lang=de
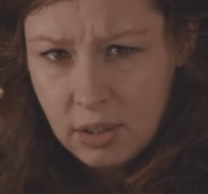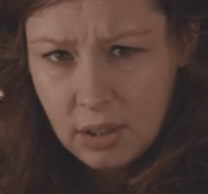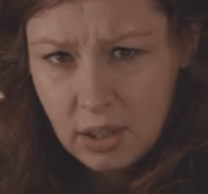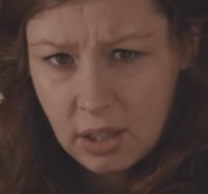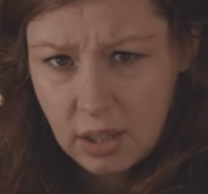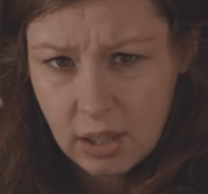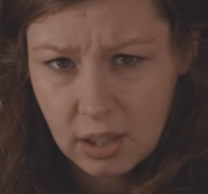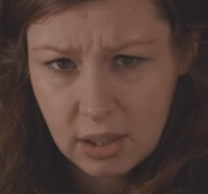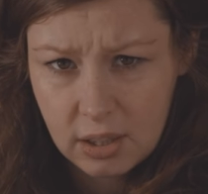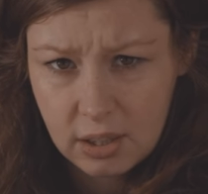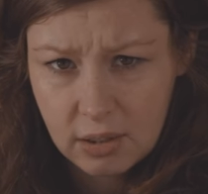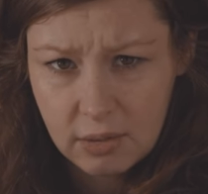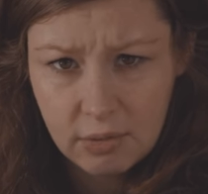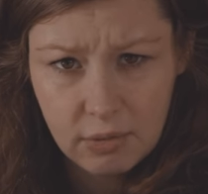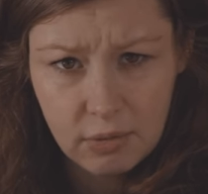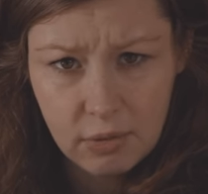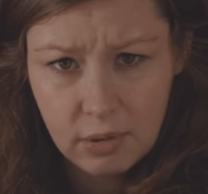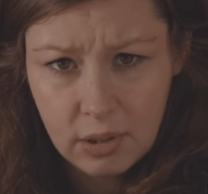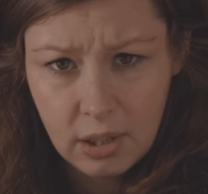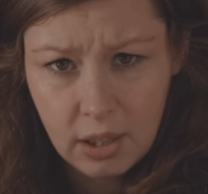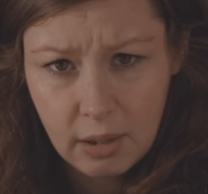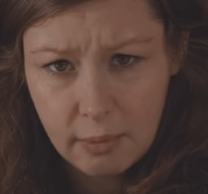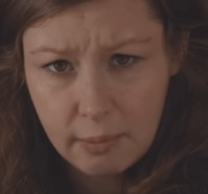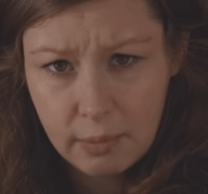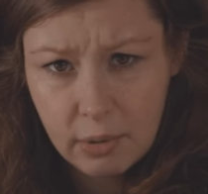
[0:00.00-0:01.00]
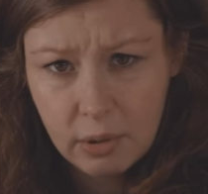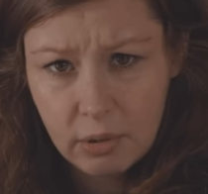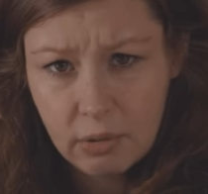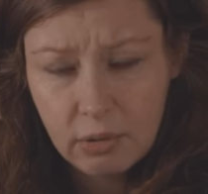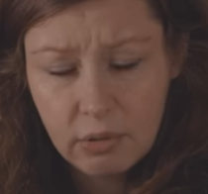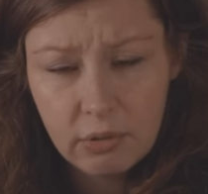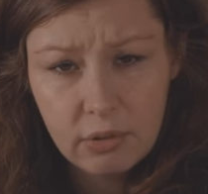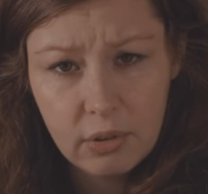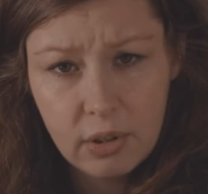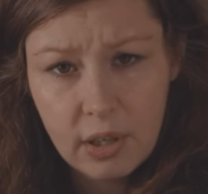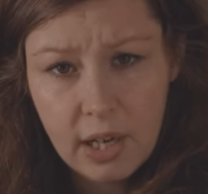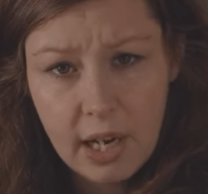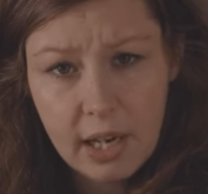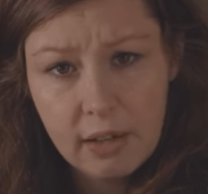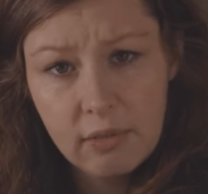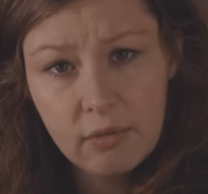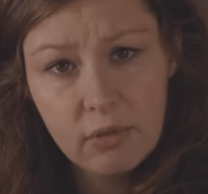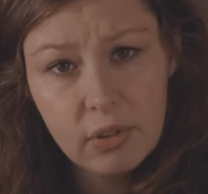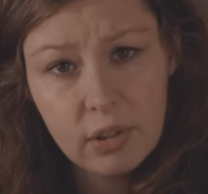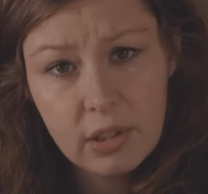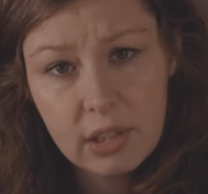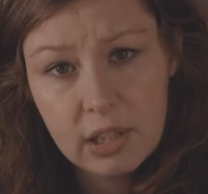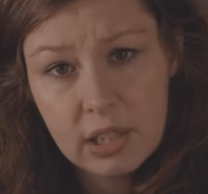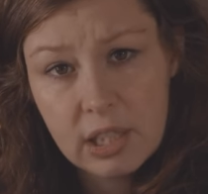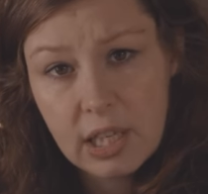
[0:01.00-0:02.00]
ich hatte das Gefühl, die haben irgendwie für keinen
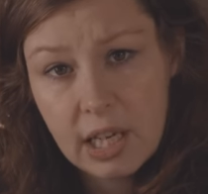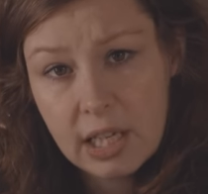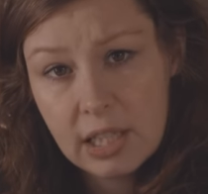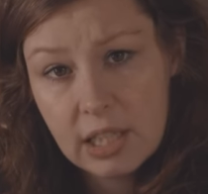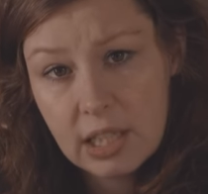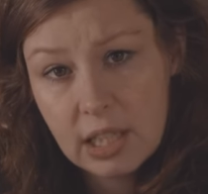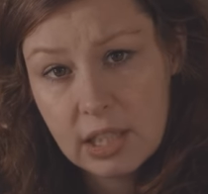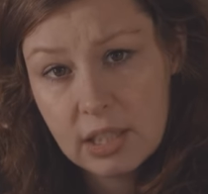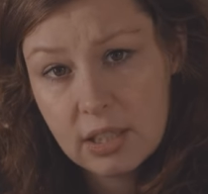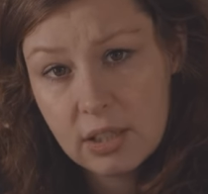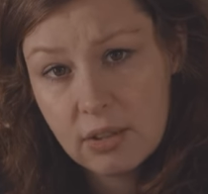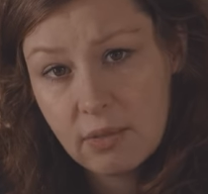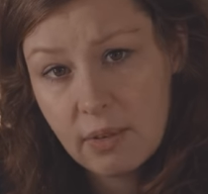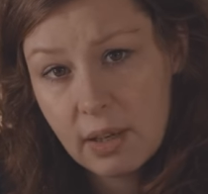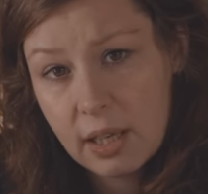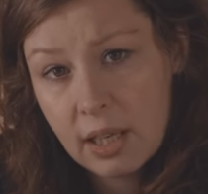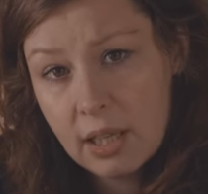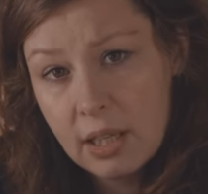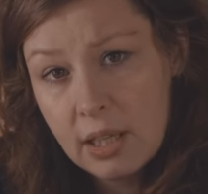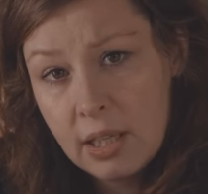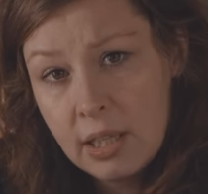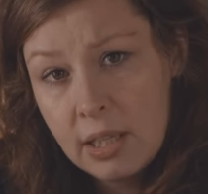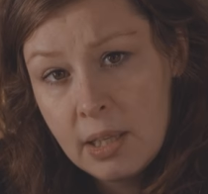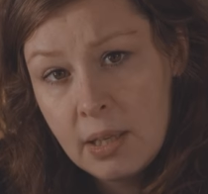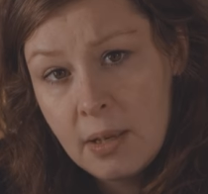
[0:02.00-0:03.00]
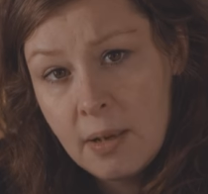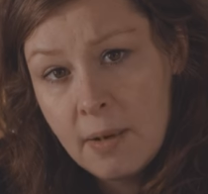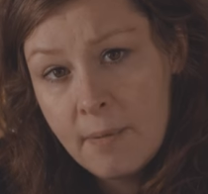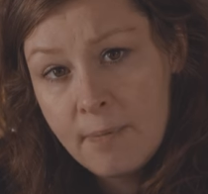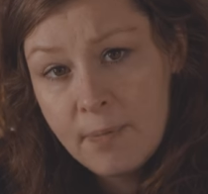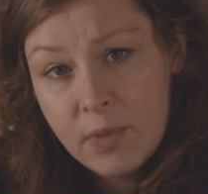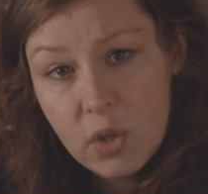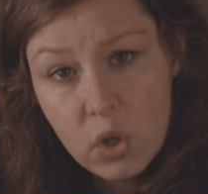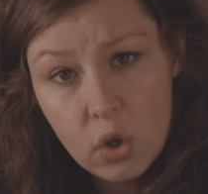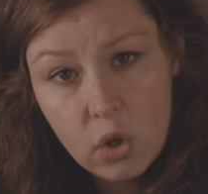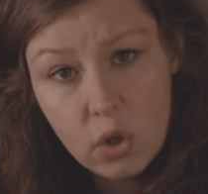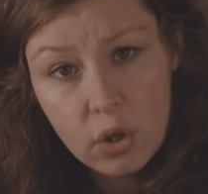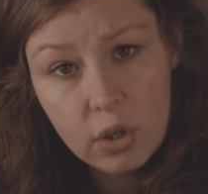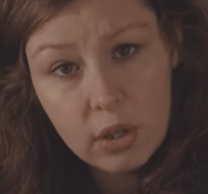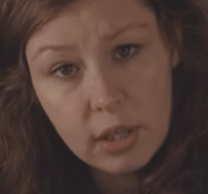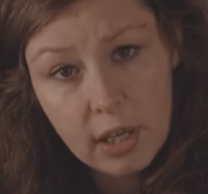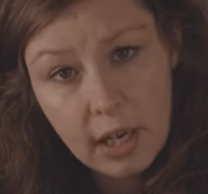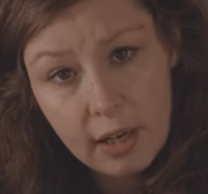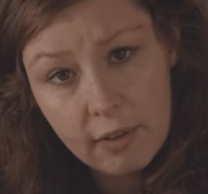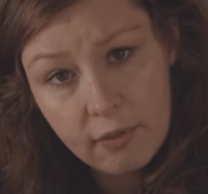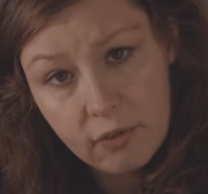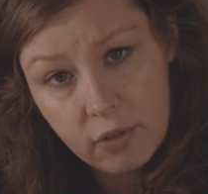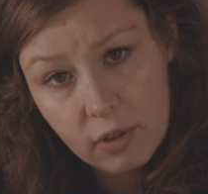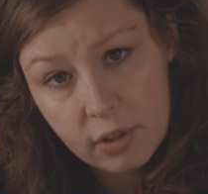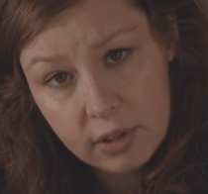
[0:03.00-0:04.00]
wirklichen Einsatzzweck
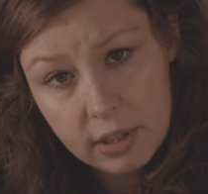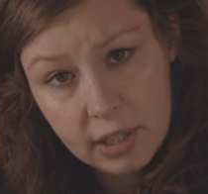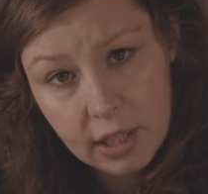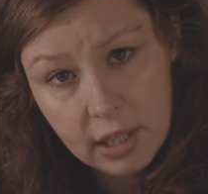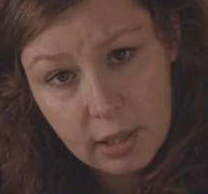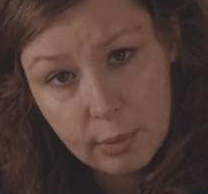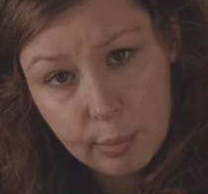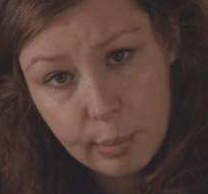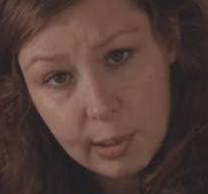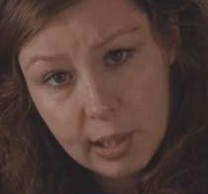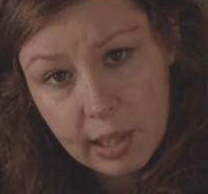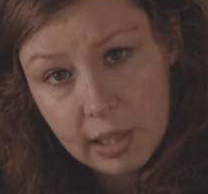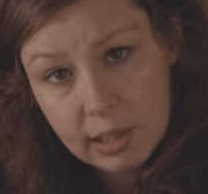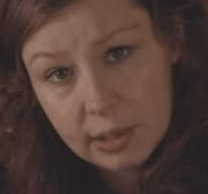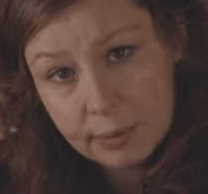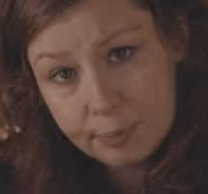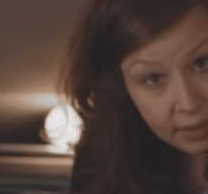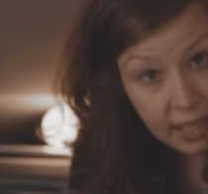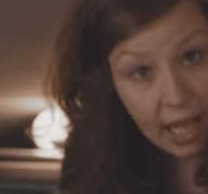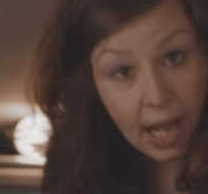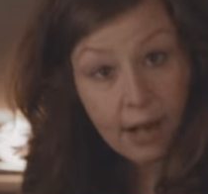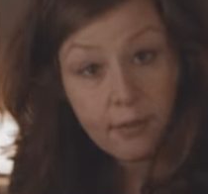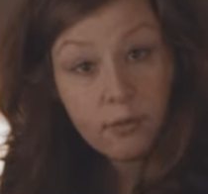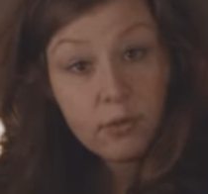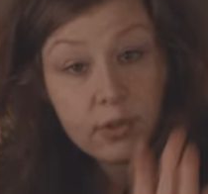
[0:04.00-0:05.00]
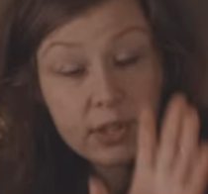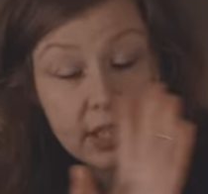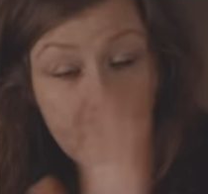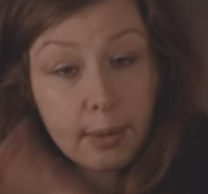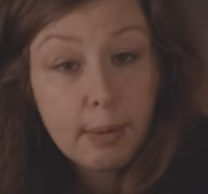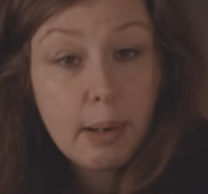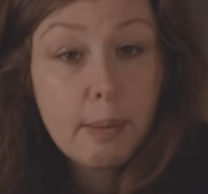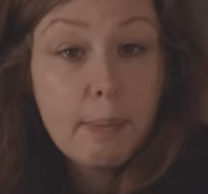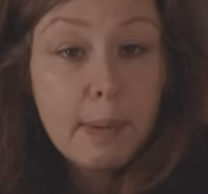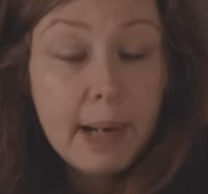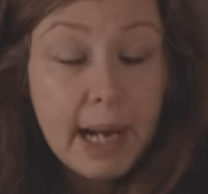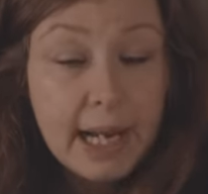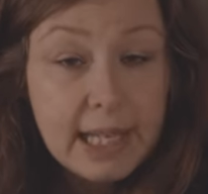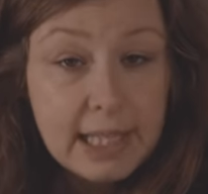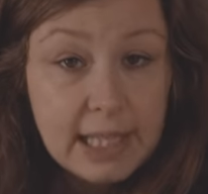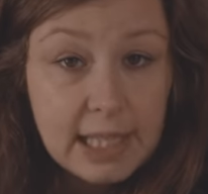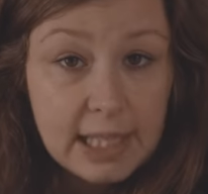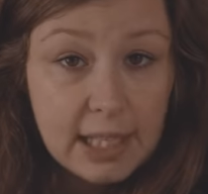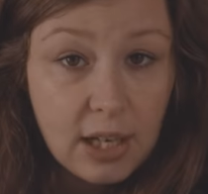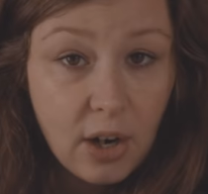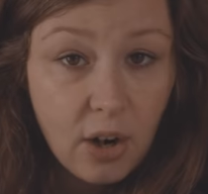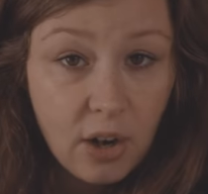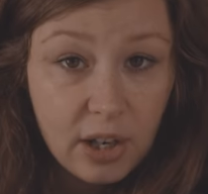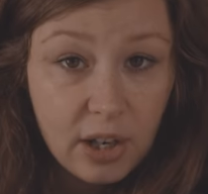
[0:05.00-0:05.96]
irgendeinen Vorteil gebracht. Da haben wir uns aber preislich